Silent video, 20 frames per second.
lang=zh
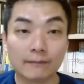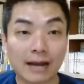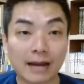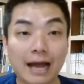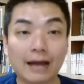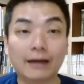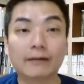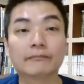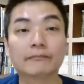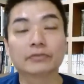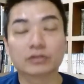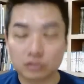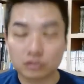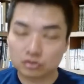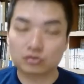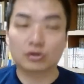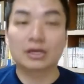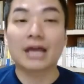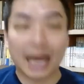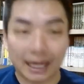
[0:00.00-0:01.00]
那
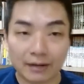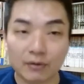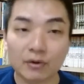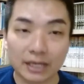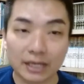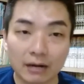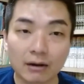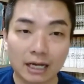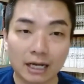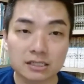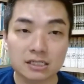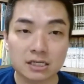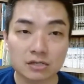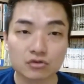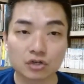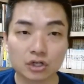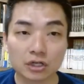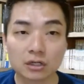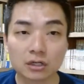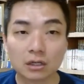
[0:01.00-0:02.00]
谁还会要来
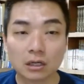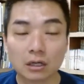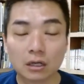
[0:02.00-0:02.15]
解决？